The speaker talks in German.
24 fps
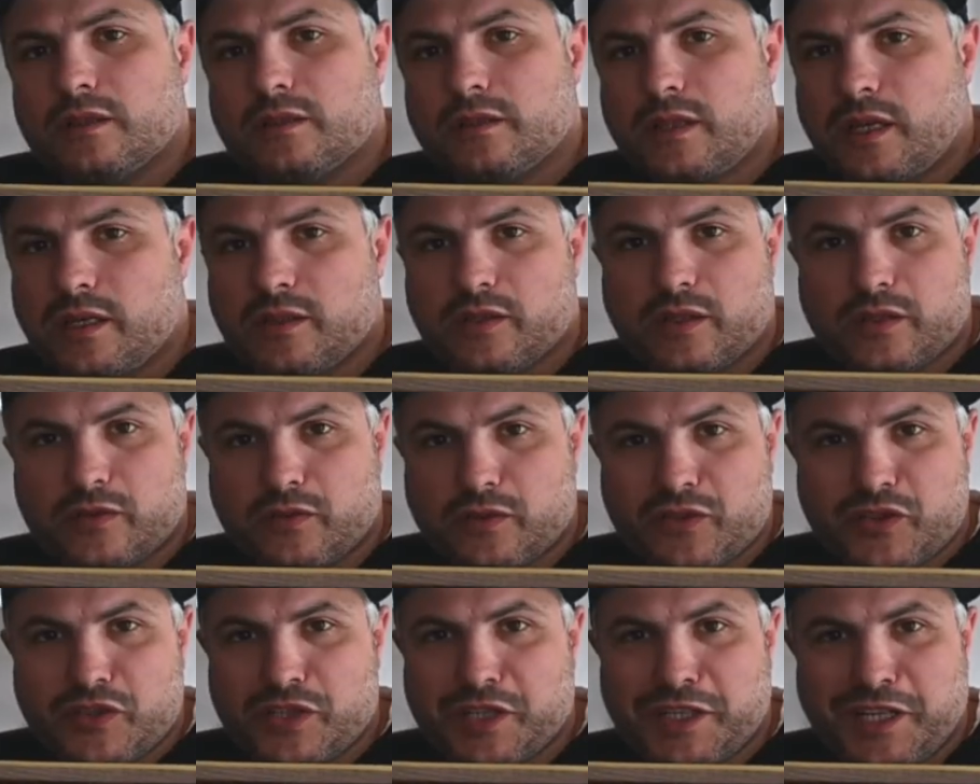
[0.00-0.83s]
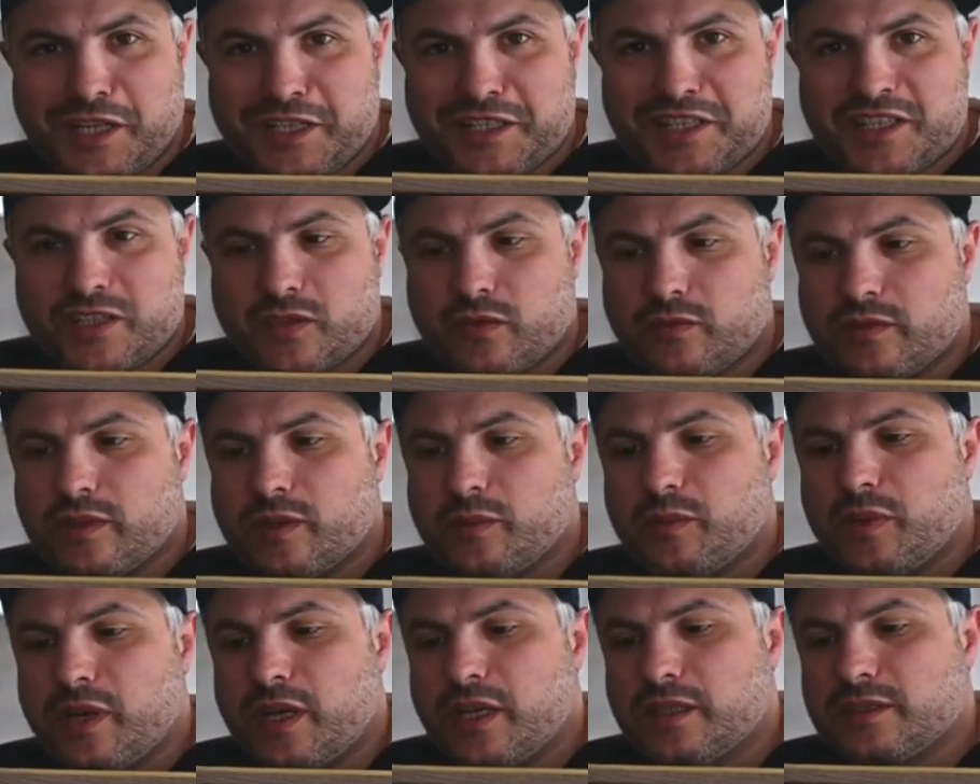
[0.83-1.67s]
Also das funktioniert alles nicht so wie
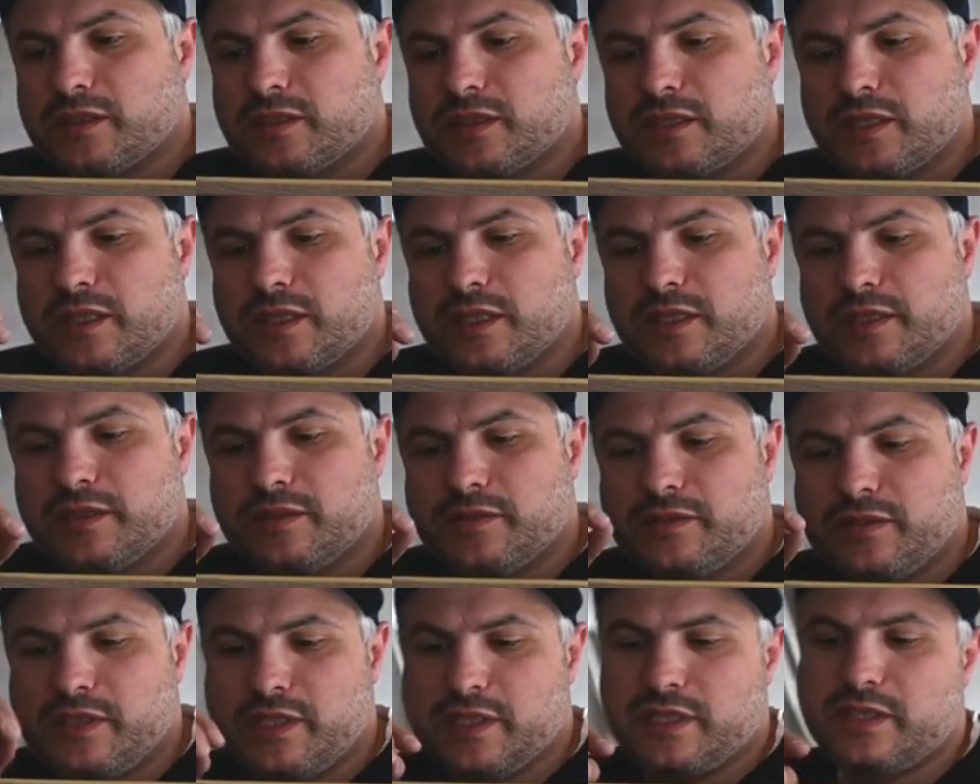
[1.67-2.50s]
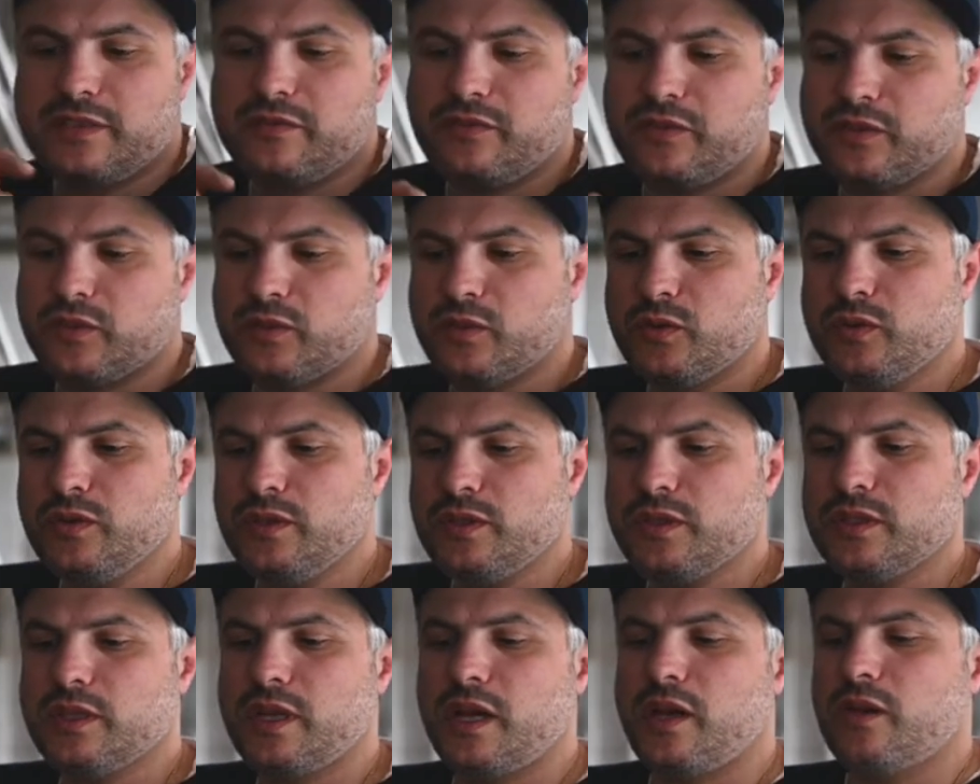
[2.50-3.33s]
geplant. Äh, die sind von
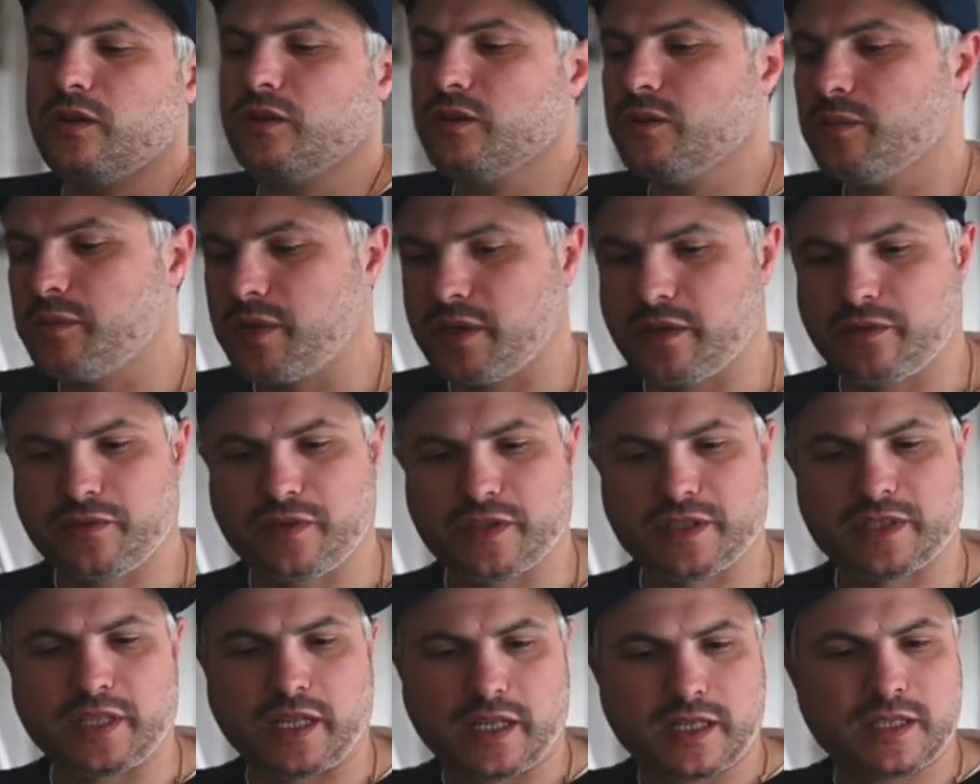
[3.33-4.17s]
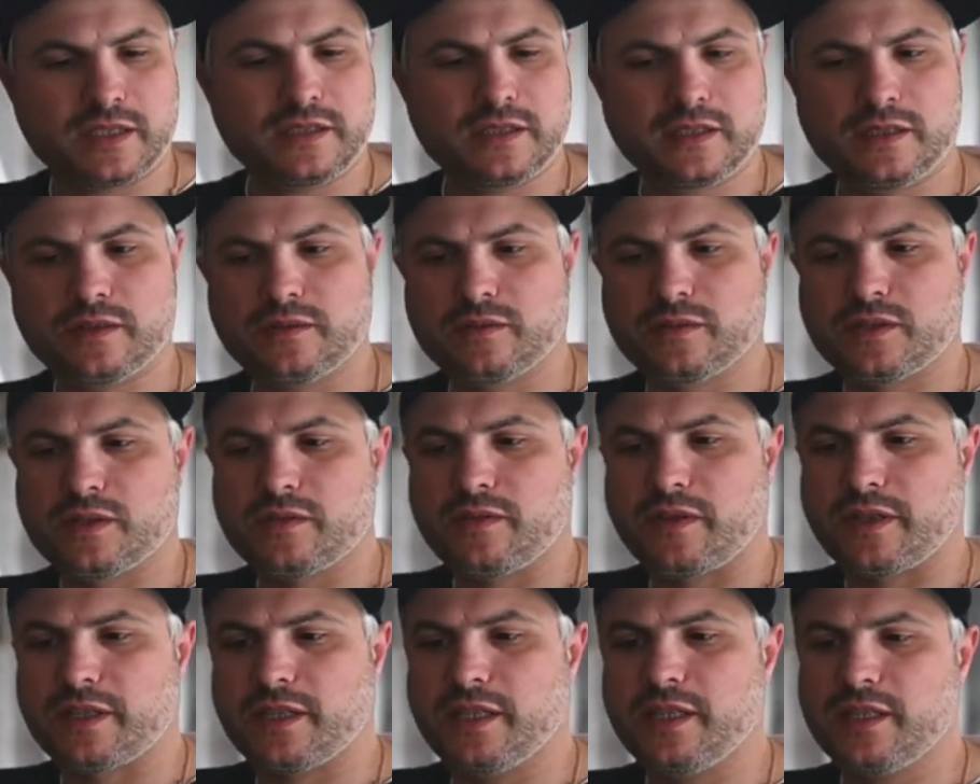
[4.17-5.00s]
unten auch nochmal vertackert und
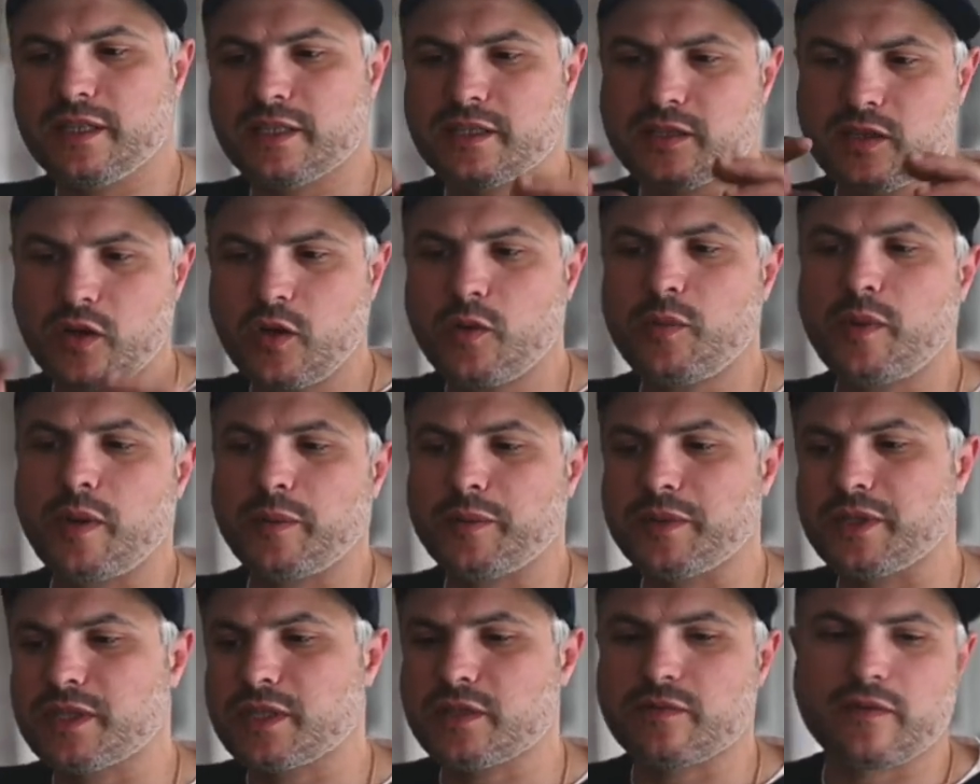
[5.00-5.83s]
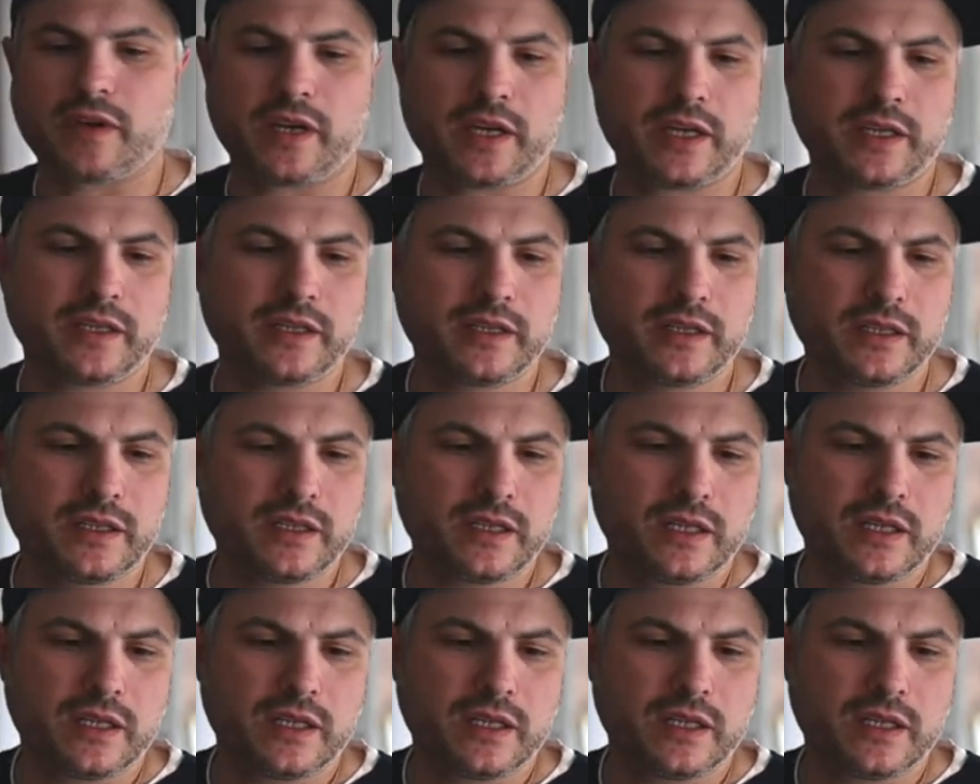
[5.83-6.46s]
zwar jedes nochmal mit zweien.